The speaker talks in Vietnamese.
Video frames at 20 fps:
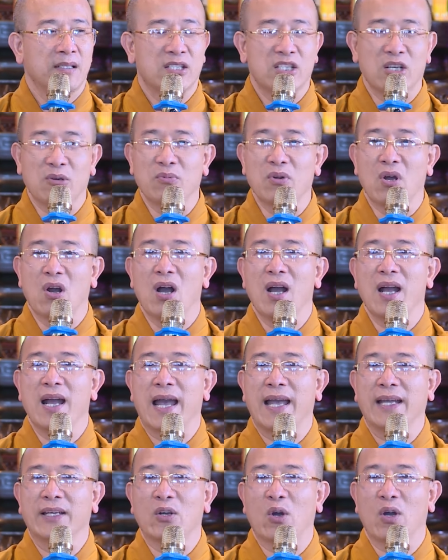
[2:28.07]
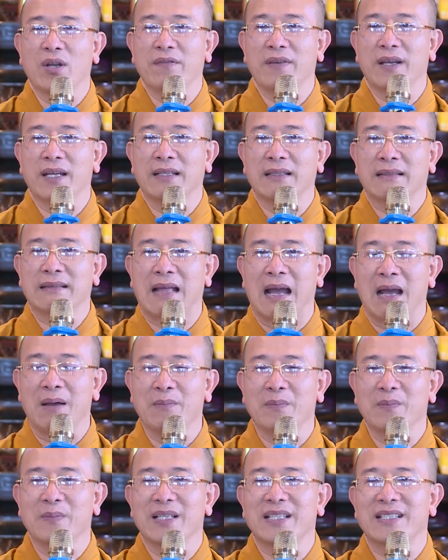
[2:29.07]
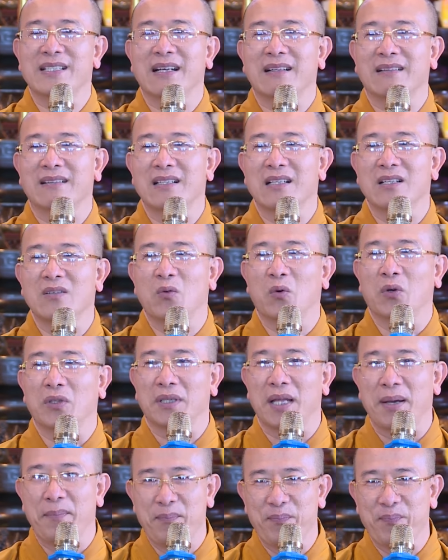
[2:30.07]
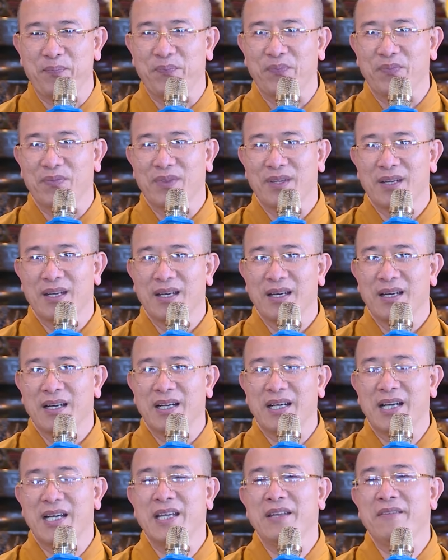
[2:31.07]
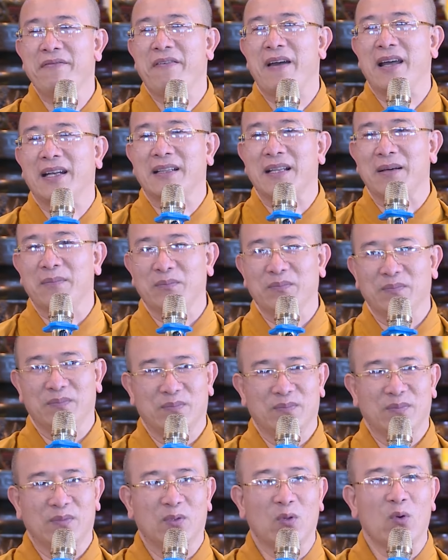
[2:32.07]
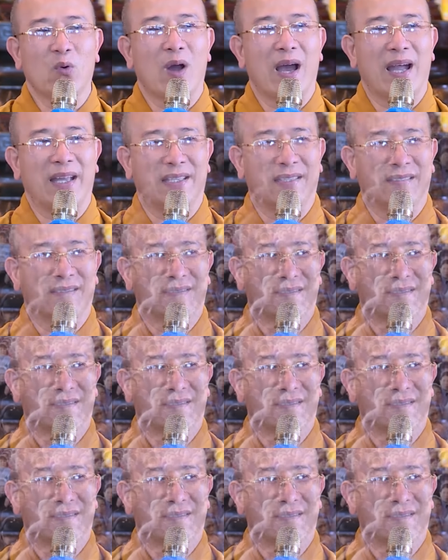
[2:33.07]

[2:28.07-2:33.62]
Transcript: Trong đó Ngài nói về tám cái sắc tướng của tâm khi phát tâm tu hành.